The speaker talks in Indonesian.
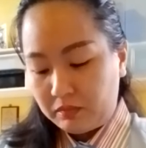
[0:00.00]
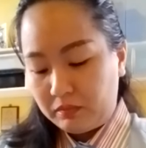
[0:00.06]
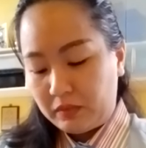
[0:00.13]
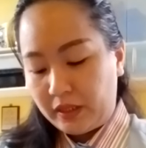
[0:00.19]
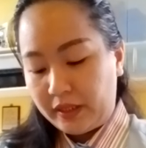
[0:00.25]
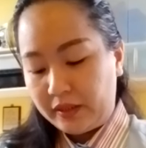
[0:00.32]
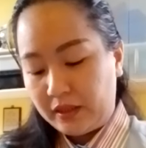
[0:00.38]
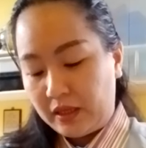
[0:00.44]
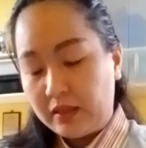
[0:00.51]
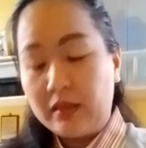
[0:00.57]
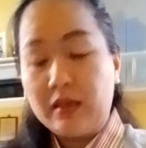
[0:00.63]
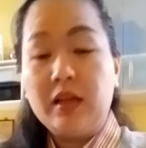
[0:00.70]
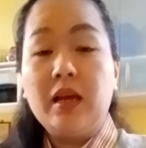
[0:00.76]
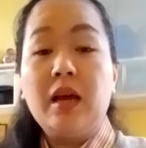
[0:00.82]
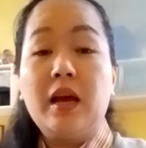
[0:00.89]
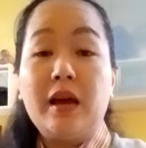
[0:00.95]
melainkan
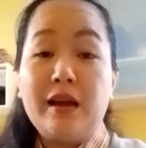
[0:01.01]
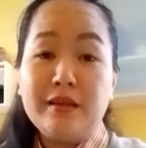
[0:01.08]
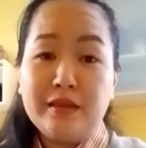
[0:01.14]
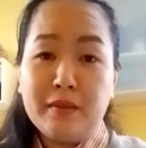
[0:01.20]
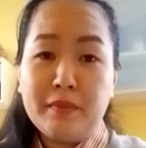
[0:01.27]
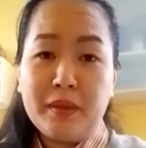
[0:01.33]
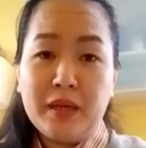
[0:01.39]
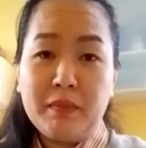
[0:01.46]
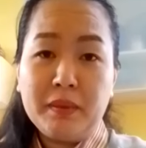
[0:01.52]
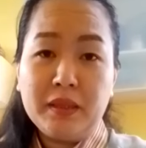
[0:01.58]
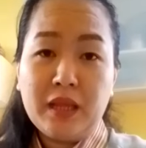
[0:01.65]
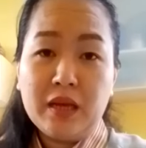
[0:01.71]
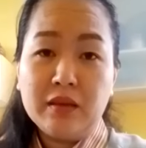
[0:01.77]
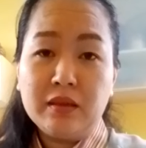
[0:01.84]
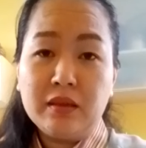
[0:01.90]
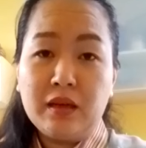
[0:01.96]
hanya
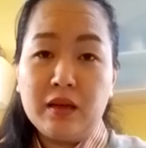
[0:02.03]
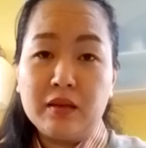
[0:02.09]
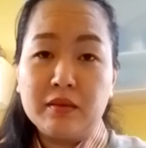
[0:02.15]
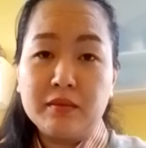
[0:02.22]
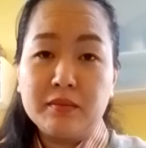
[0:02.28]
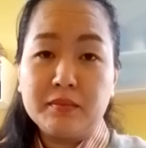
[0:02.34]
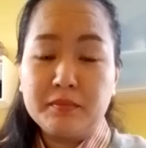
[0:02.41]
malapetaka.